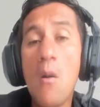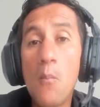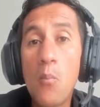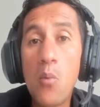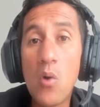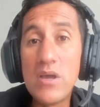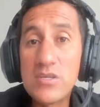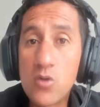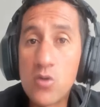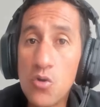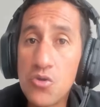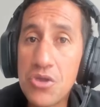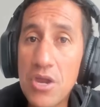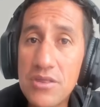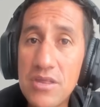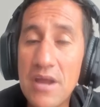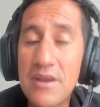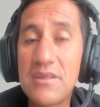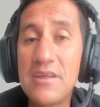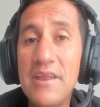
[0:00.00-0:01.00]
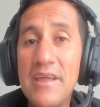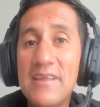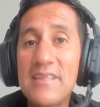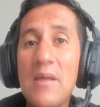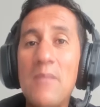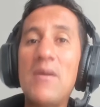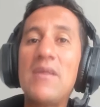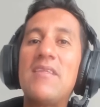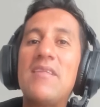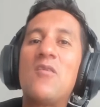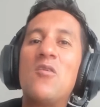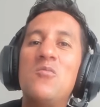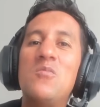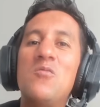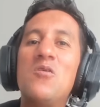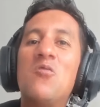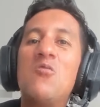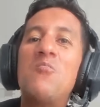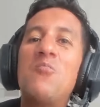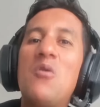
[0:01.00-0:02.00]
puedes contratar directamente
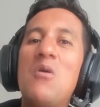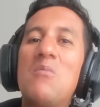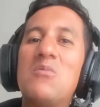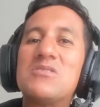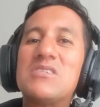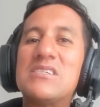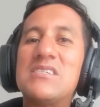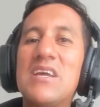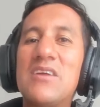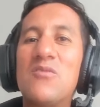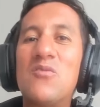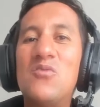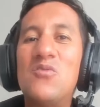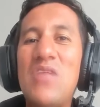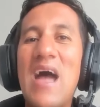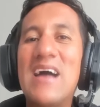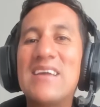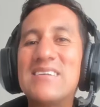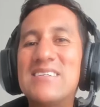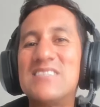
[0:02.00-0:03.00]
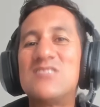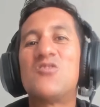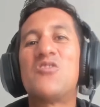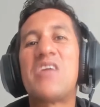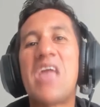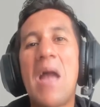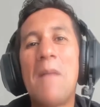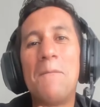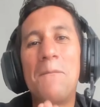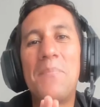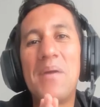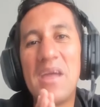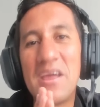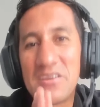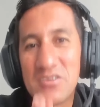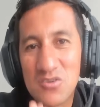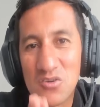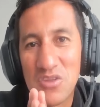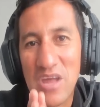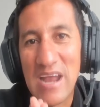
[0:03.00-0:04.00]
conmigo y podemos hacer una asesoría
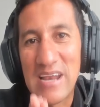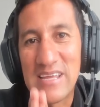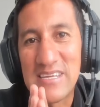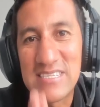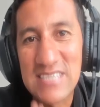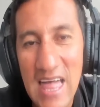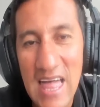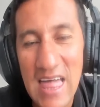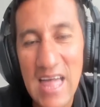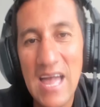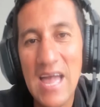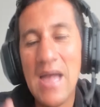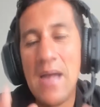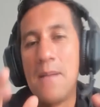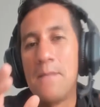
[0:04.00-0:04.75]
personalizada